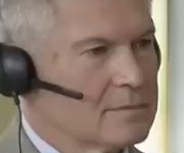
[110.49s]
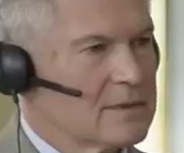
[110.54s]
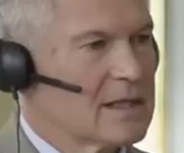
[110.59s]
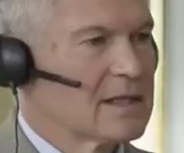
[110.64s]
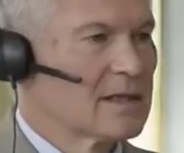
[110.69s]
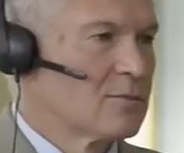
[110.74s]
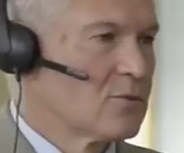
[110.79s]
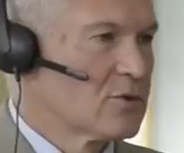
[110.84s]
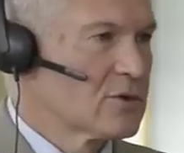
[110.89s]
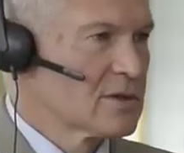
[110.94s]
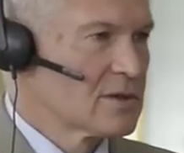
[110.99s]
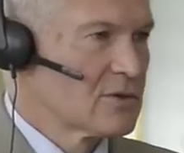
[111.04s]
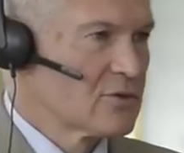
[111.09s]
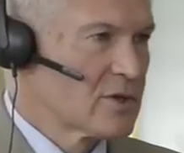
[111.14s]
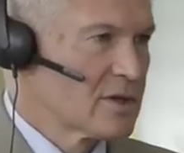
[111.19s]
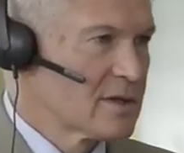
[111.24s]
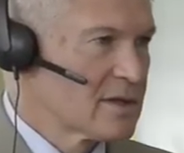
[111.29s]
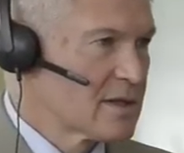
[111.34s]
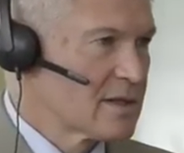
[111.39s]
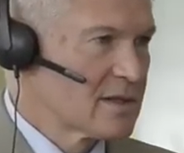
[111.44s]
Это может
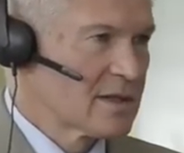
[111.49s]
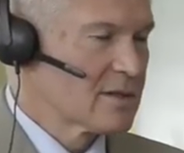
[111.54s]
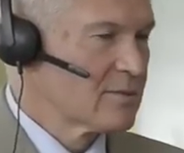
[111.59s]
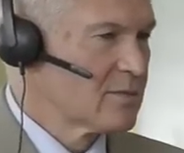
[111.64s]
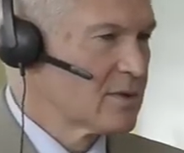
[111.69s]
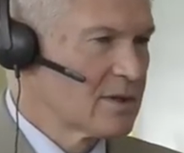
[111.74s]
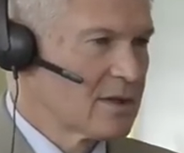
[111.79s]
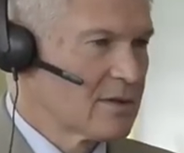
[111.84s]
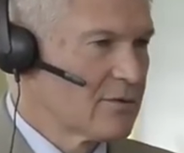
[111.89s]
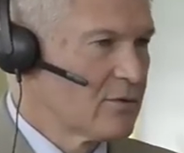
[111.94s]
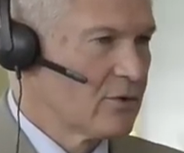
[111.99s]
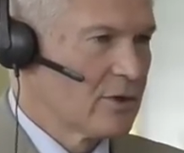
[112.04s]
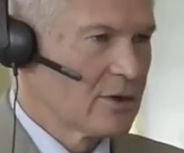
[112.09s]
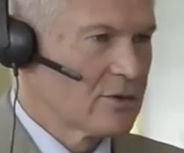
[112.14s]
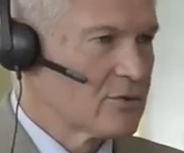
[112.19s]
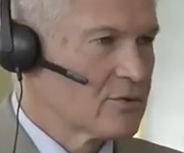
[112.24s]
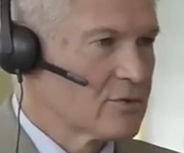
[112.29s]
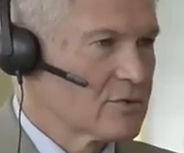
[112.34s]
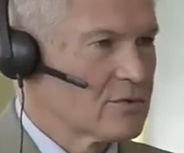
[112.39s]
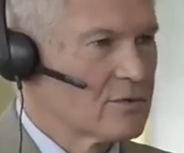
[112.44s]
случиться и с нашим интервью,
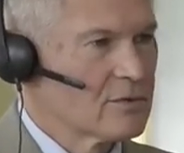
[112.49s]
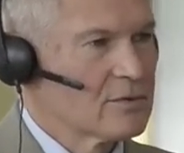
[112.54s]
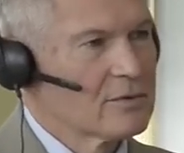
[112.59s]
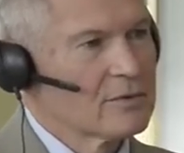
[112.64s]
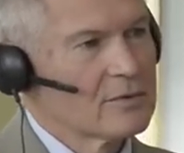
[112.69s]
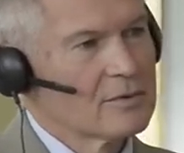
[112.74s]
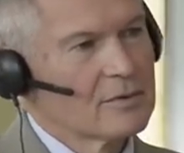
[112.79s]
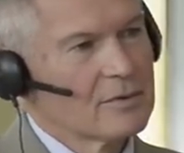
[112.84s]
я чувствую.